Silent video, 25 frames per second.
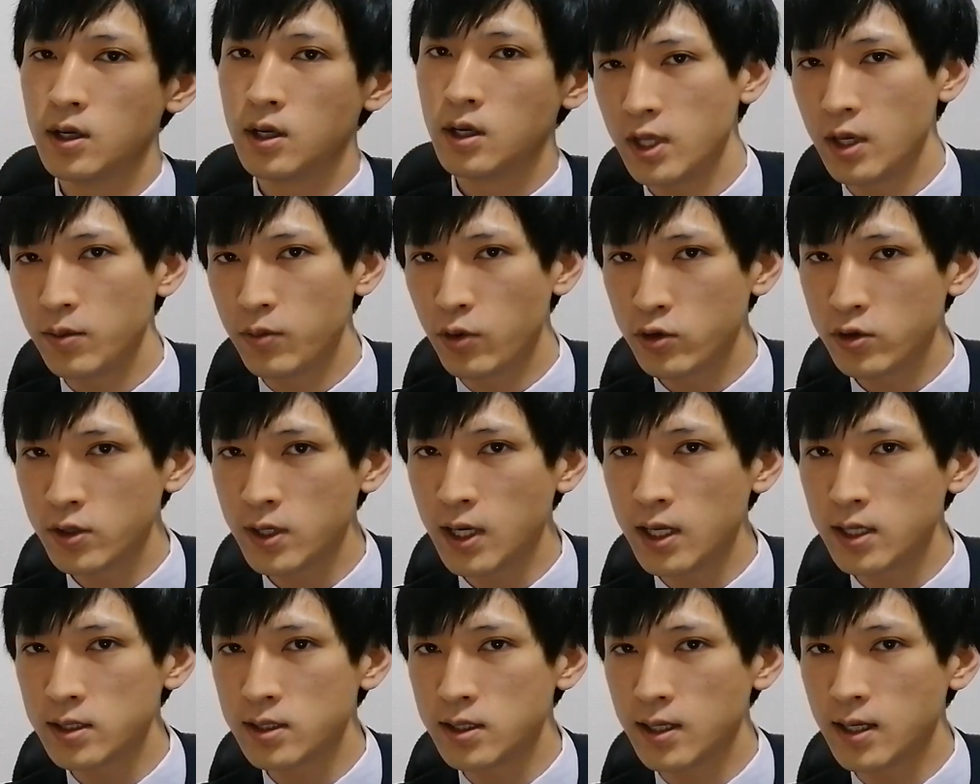で、僕
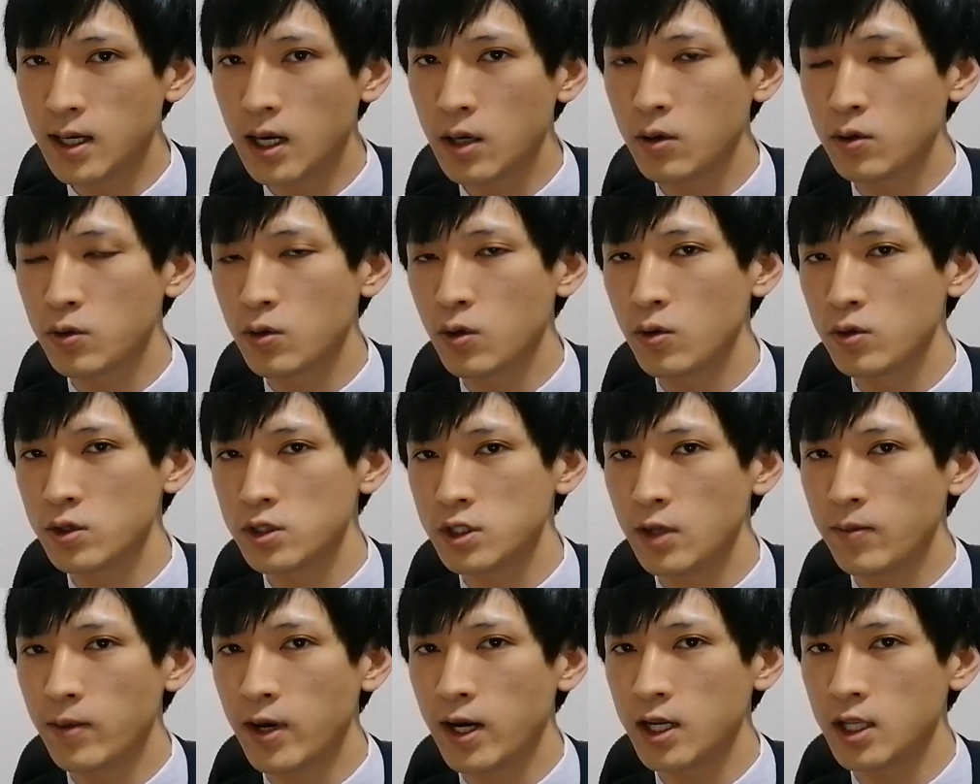がですね、過去投
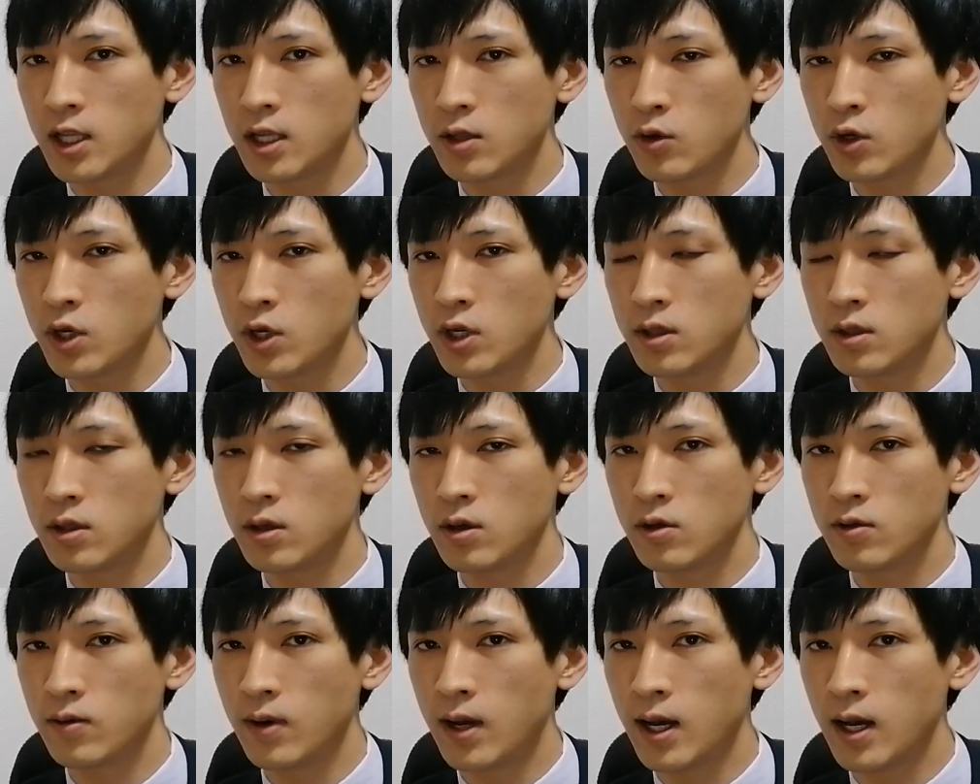資で負けたときって
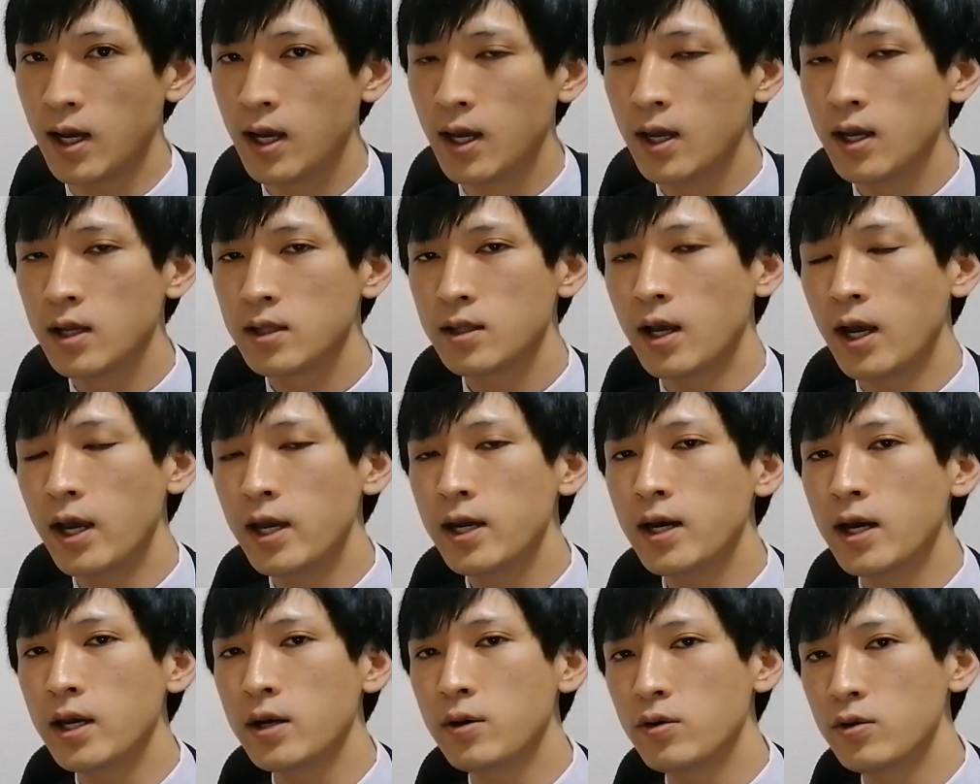いうのは、
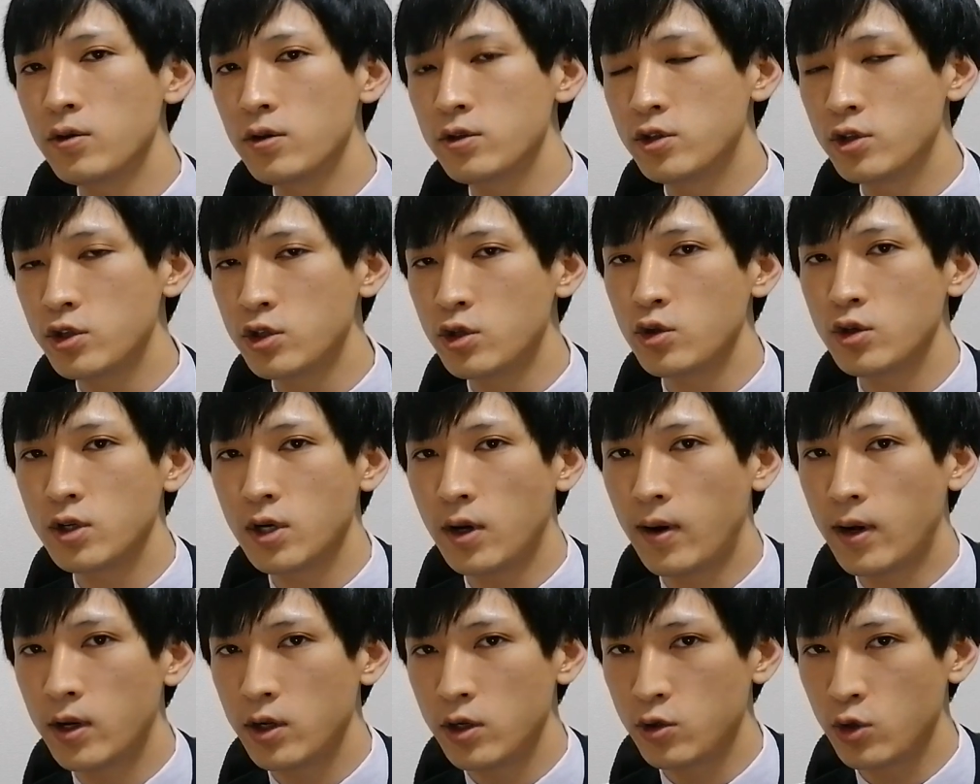大概この需給
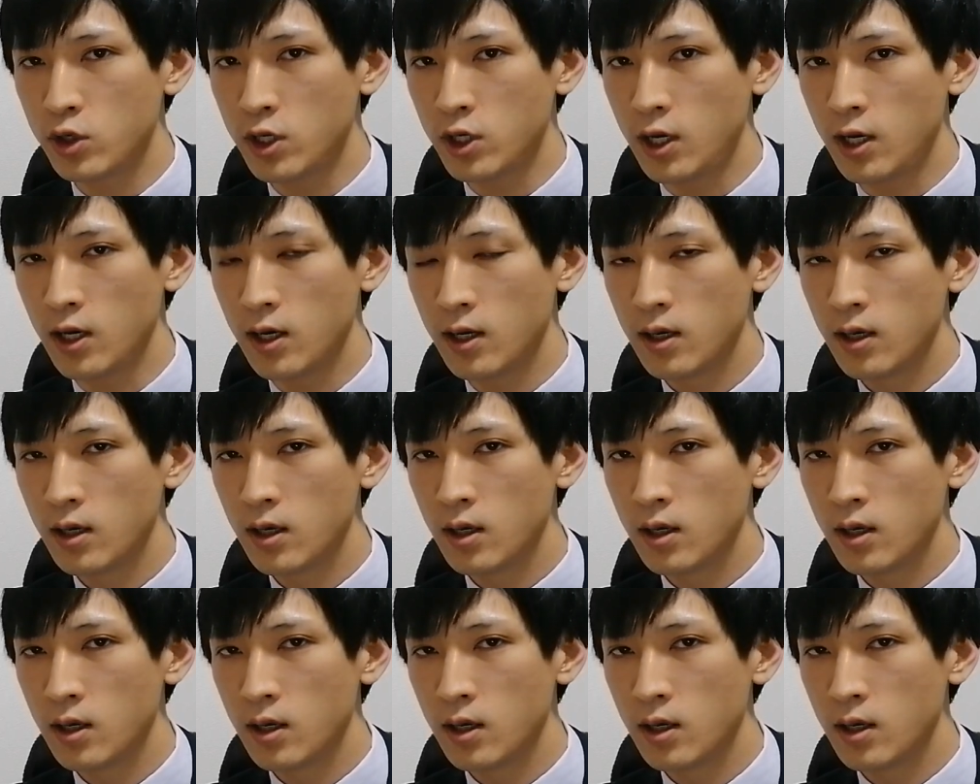が悪いとき、